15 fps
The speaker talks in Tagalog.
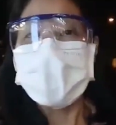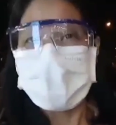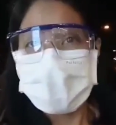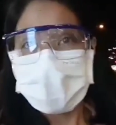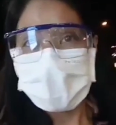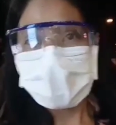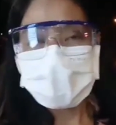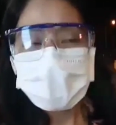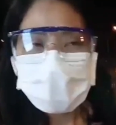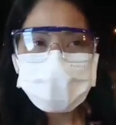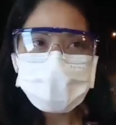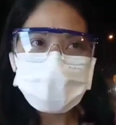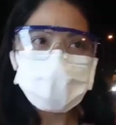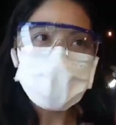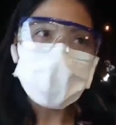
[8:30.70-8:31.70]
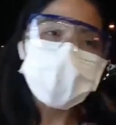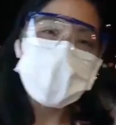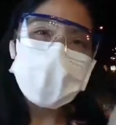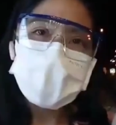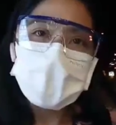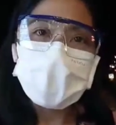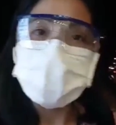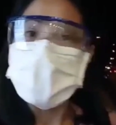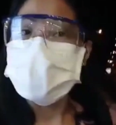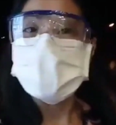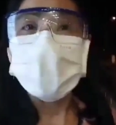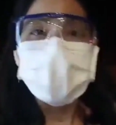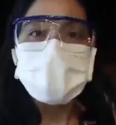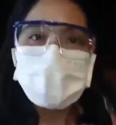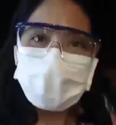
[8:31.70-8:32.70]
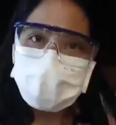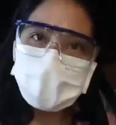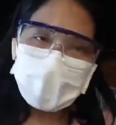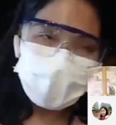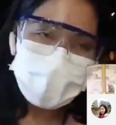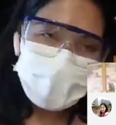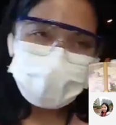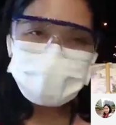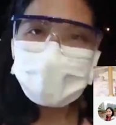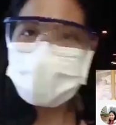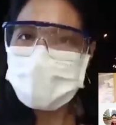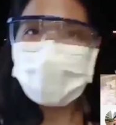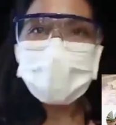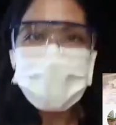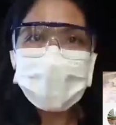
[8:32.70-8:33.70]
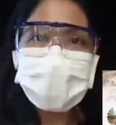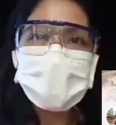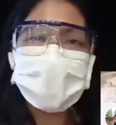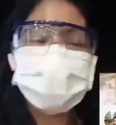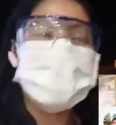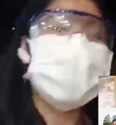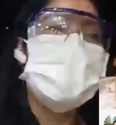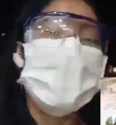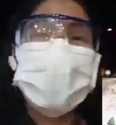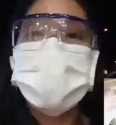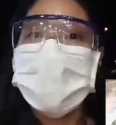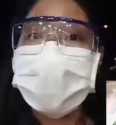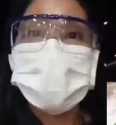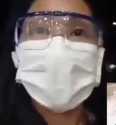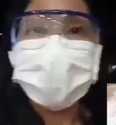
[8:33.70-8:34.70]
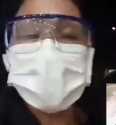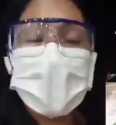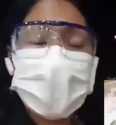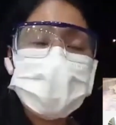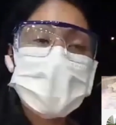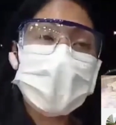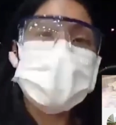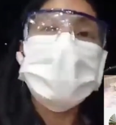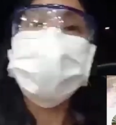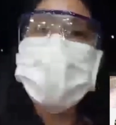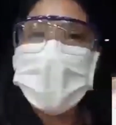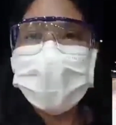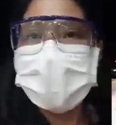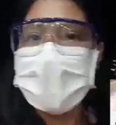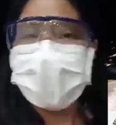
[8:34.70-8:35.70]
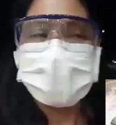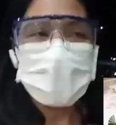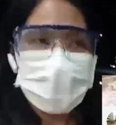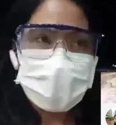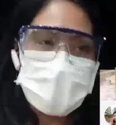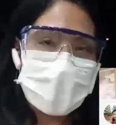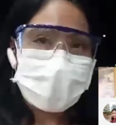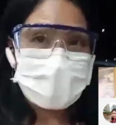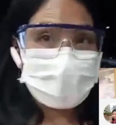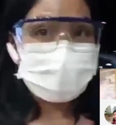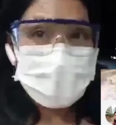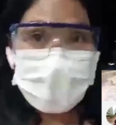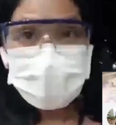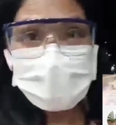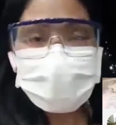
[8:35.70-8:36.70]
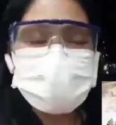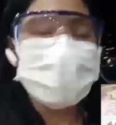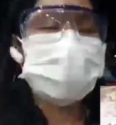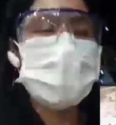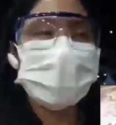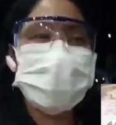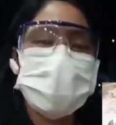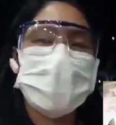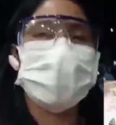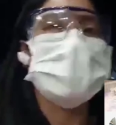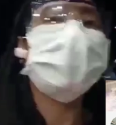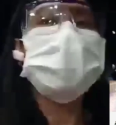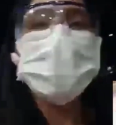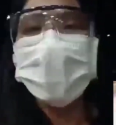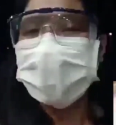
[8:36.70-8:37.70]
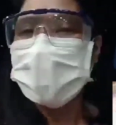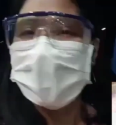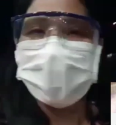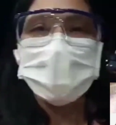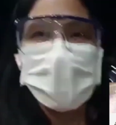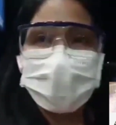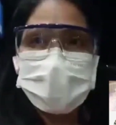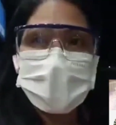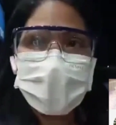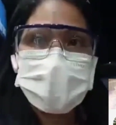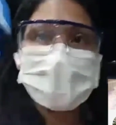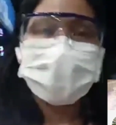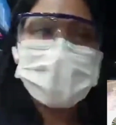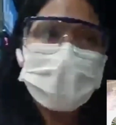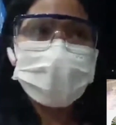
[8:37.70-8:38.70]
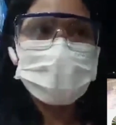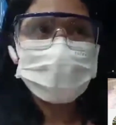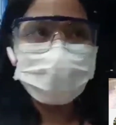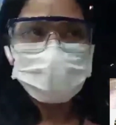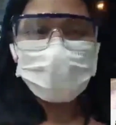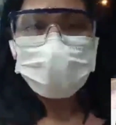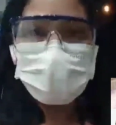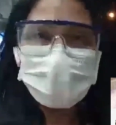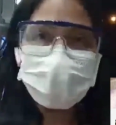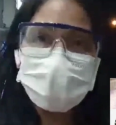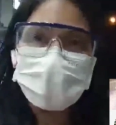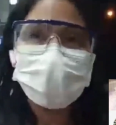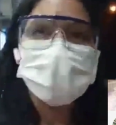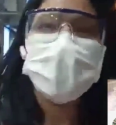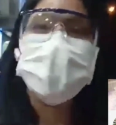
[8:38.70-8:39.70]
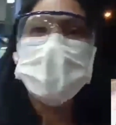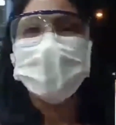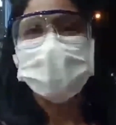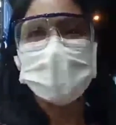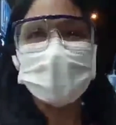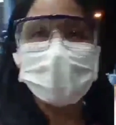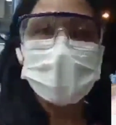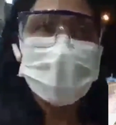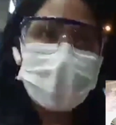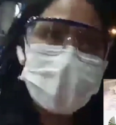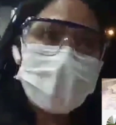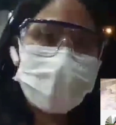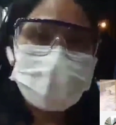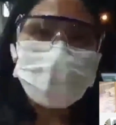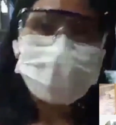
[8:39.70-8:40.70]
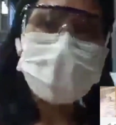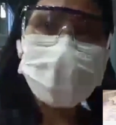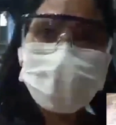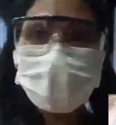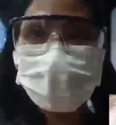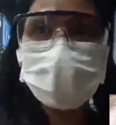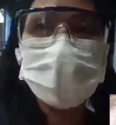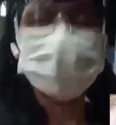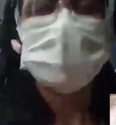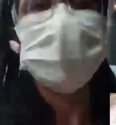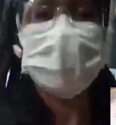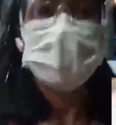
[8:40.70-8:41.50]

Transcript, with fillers: Happy birthday Bunsoy. I wish you all the best in life. Parang ano ka, mag-ingat ka palagi dyan. Huwag mong pabayaan ang health mo sa trabaho mo.